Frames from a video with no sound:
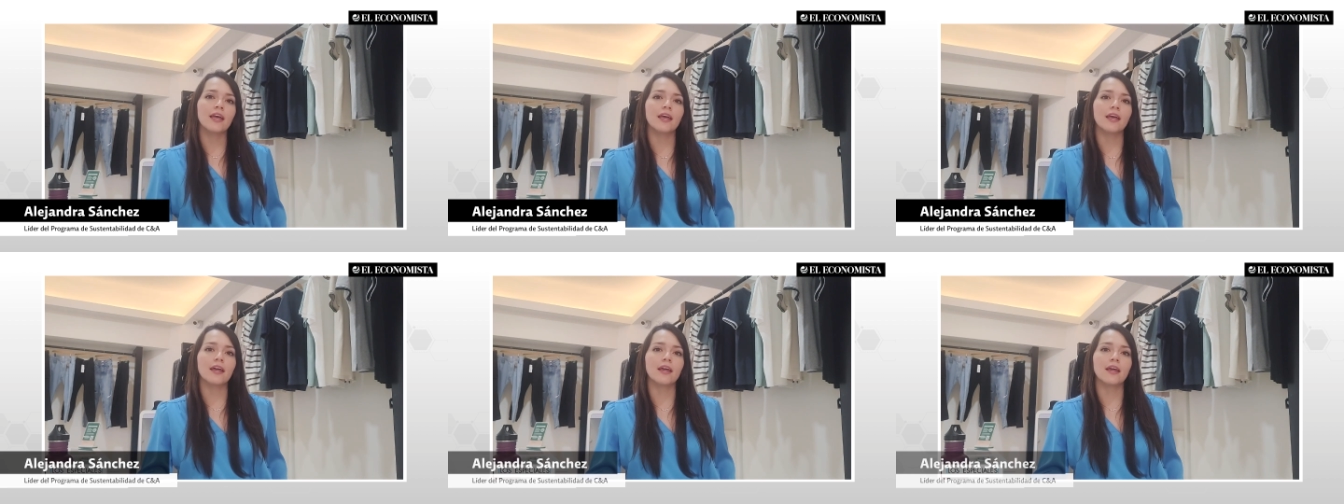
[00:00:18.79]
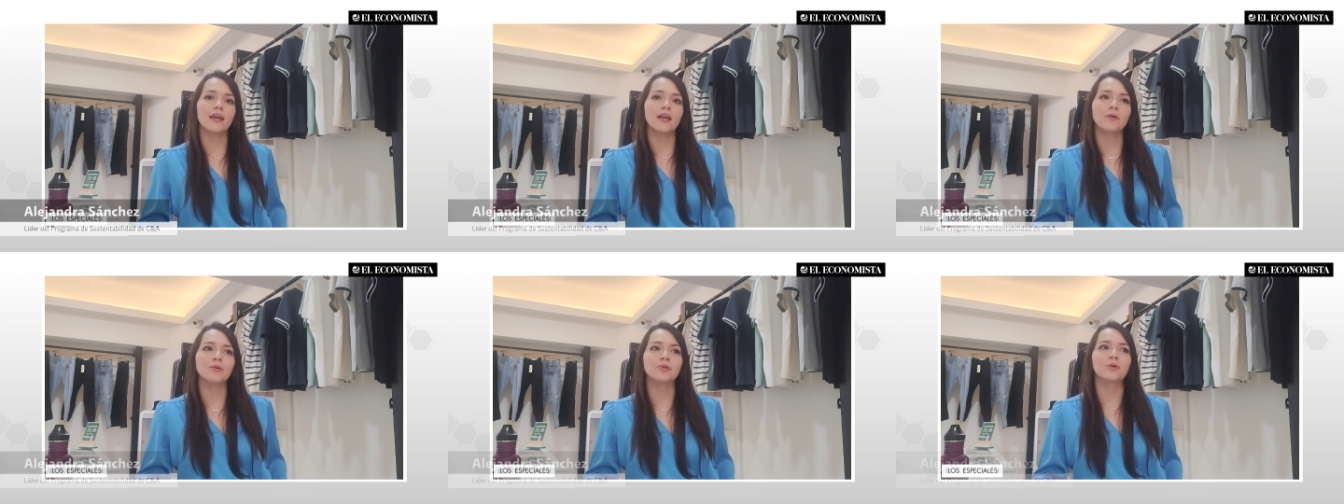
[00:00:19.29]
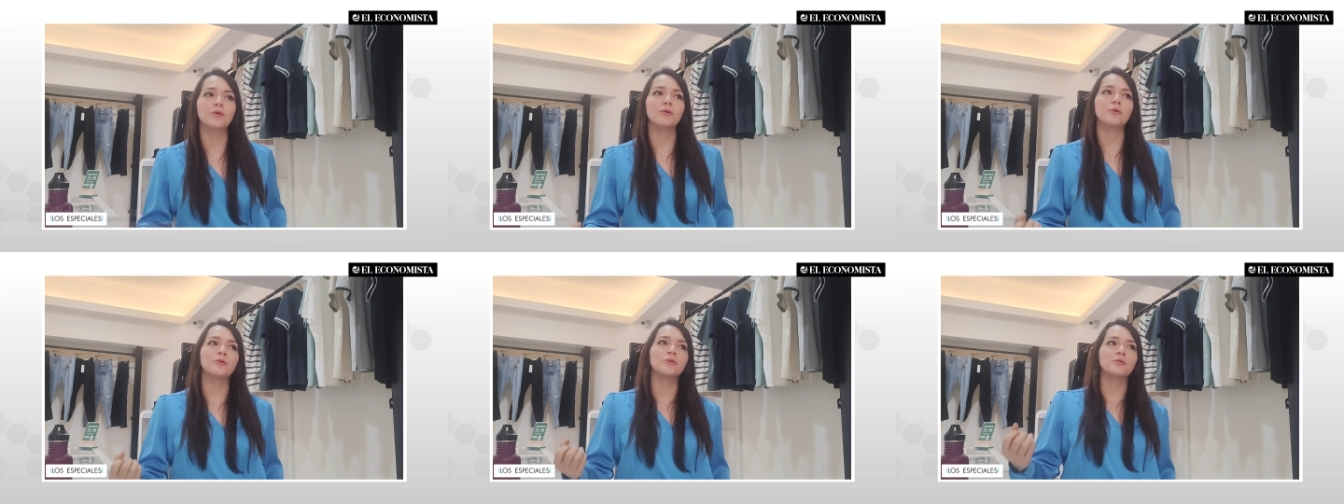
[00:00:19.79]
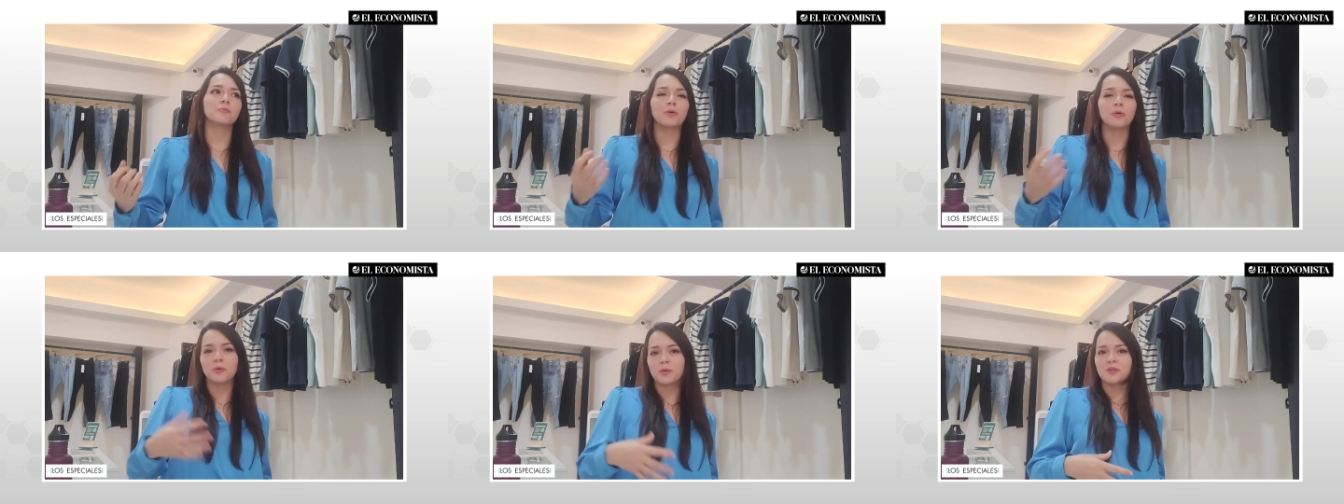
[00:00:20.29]
eh, nuestros
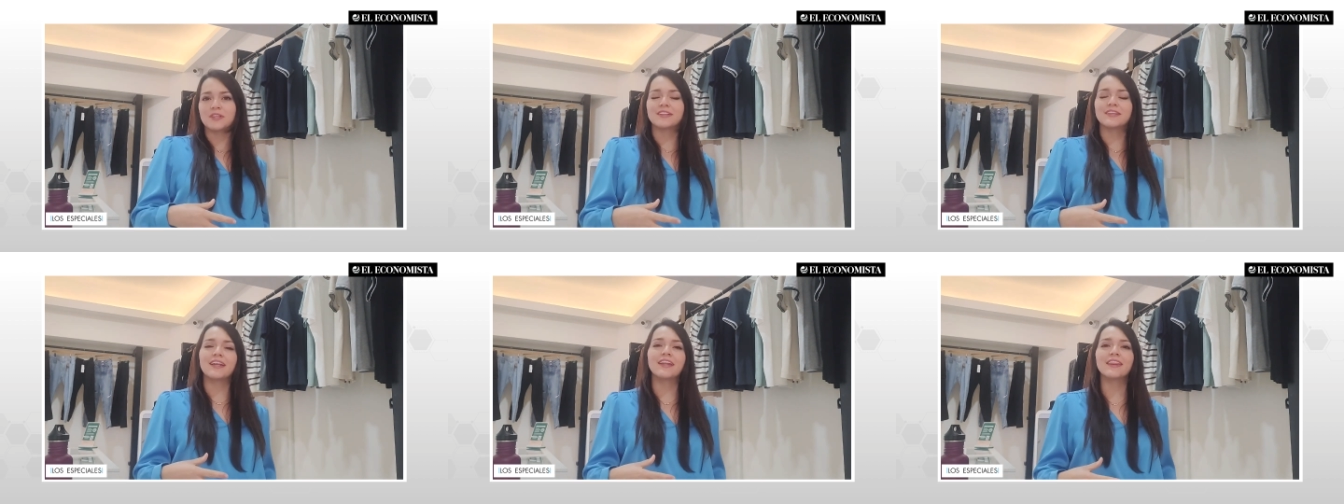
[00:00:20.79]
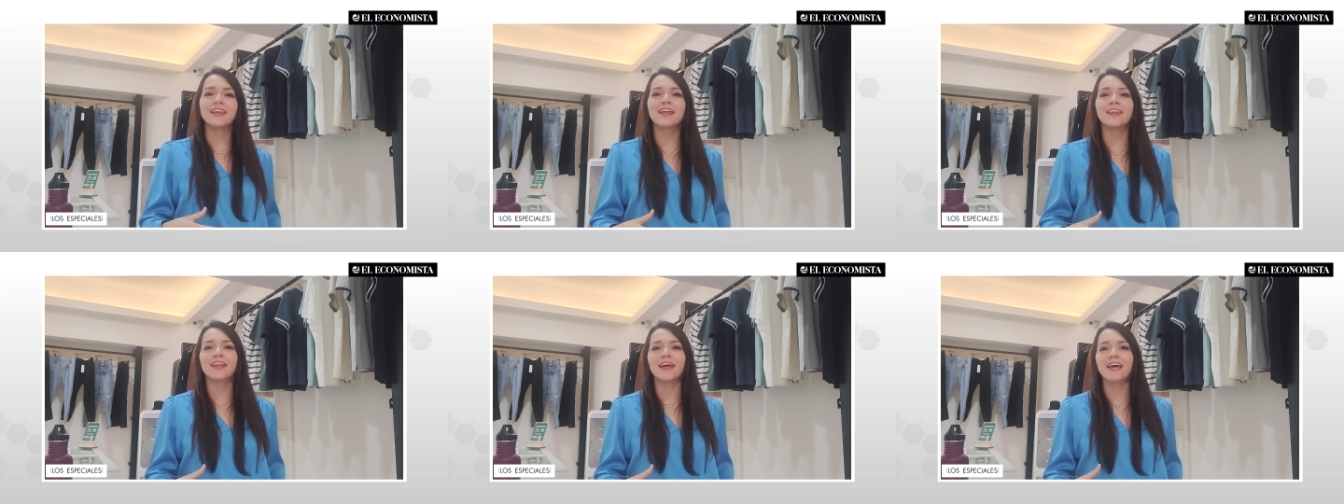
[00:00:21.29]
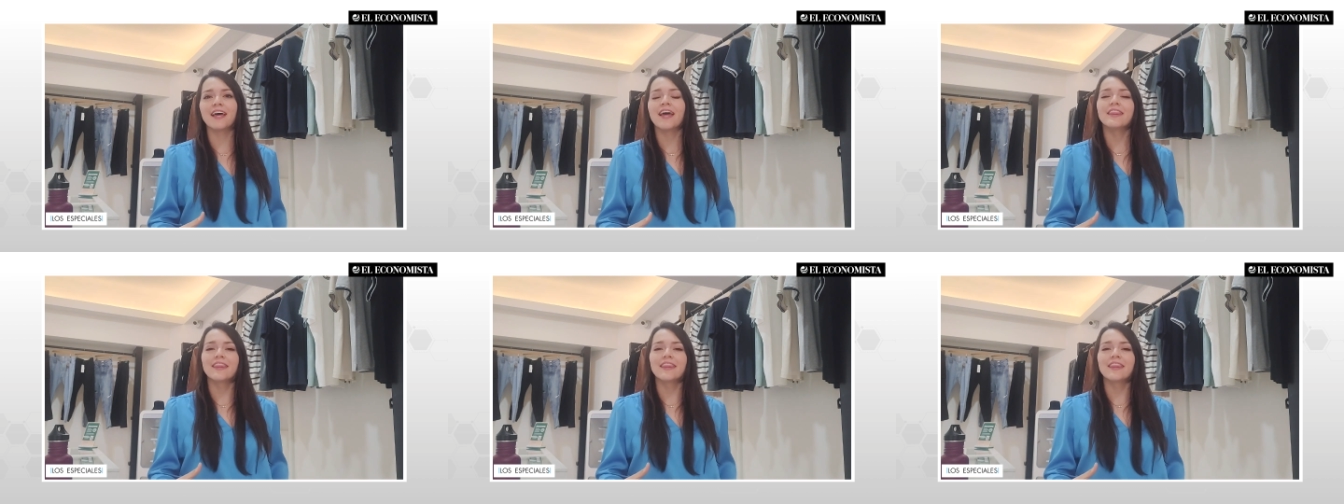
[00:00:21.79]
productos que están en tienda